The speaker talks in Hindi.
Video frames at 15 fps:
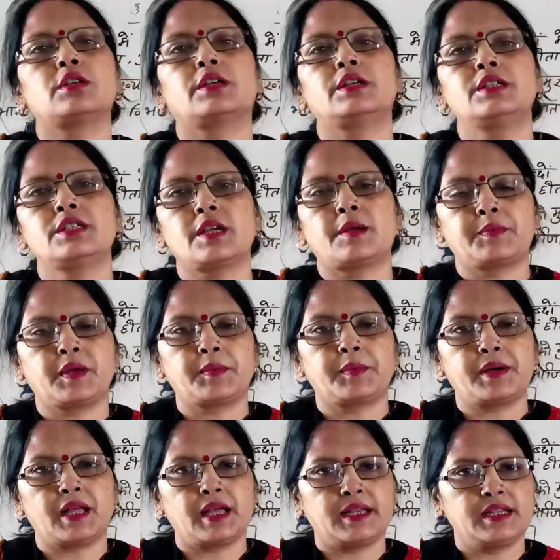सेकंड चैप्टर
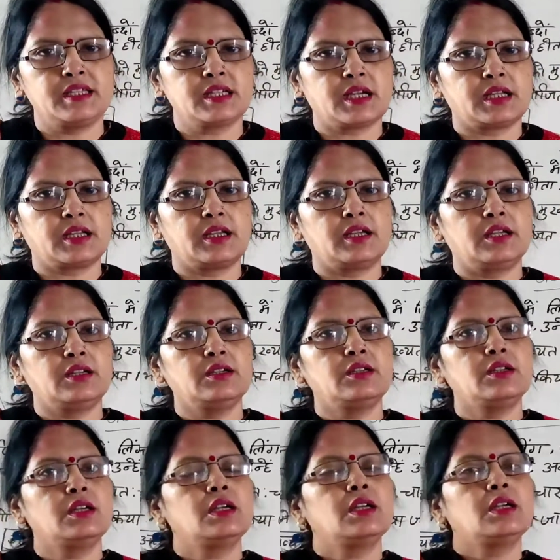पढ़ाने जा रहे
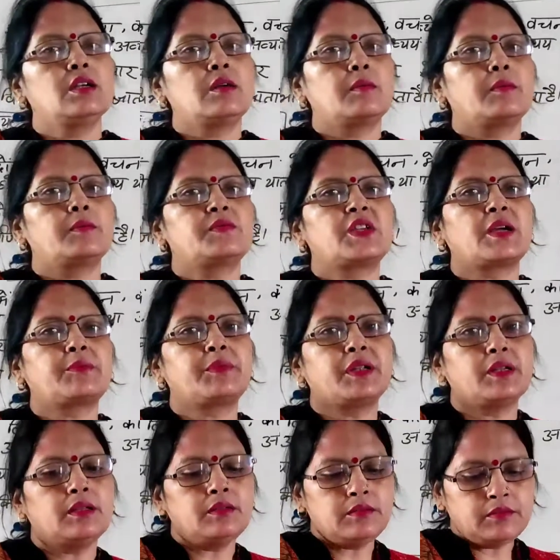हैं
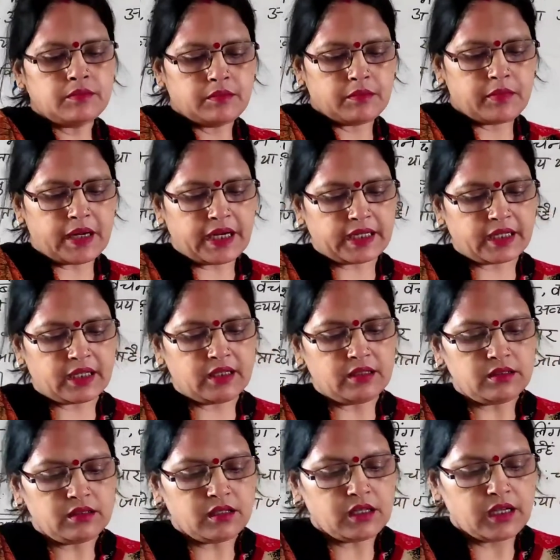चैप्टर बारह